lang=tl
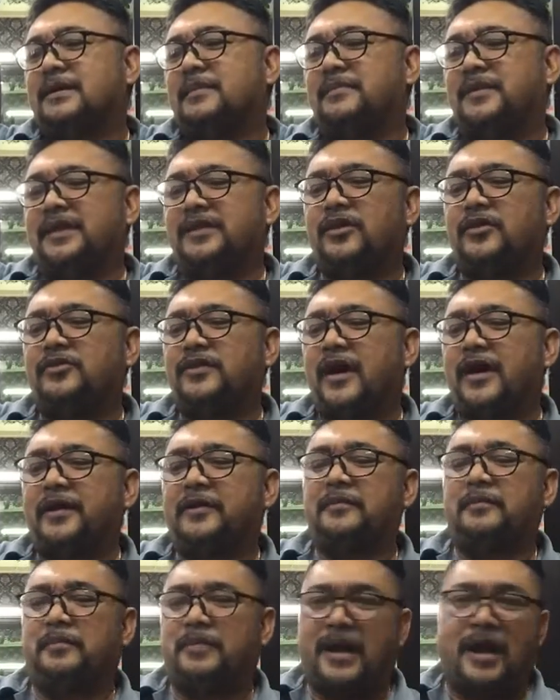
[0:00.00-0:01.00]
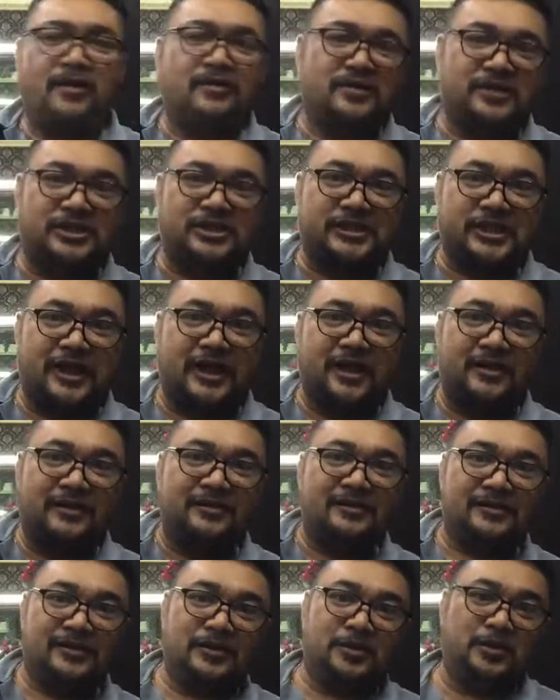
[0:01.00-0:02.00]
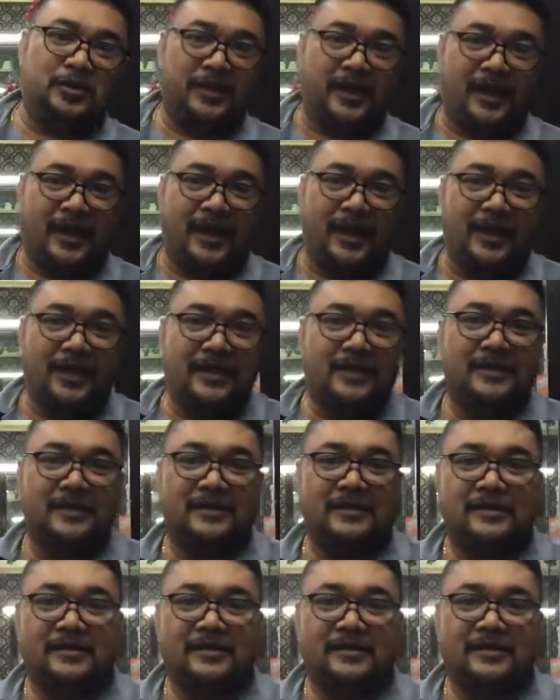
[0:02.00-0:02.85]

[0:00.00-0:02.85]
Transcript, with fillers: something the dark brown siya. Okay.